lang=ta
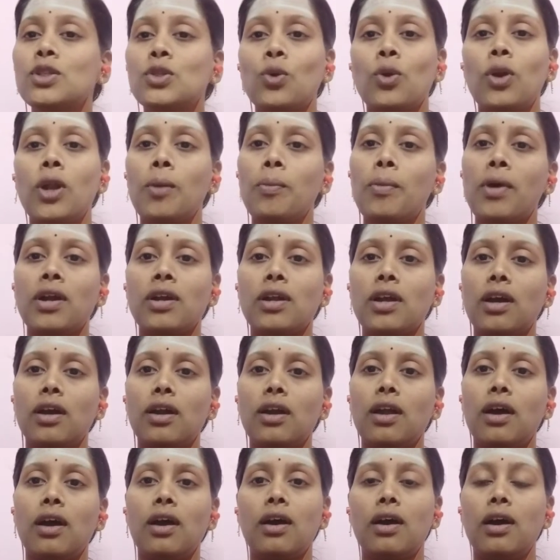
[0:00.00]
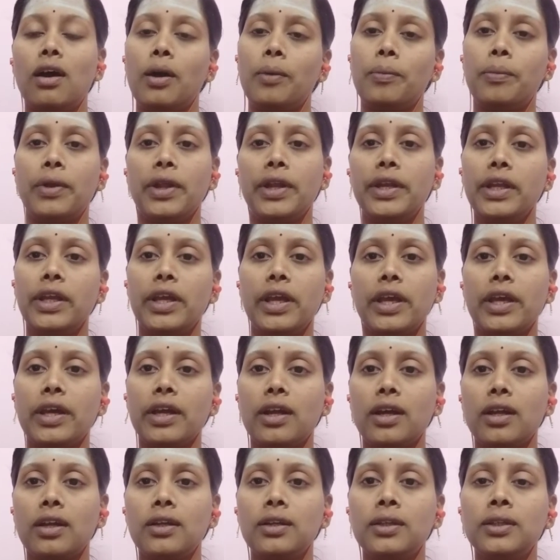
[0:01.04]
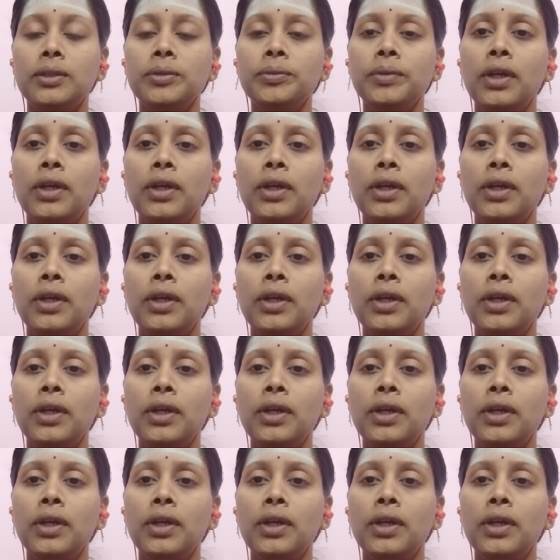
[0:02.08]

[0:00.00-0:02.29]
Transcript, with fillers: சொல்ல மாட்டாங்களா அப்படின்னு கேட்குறாரு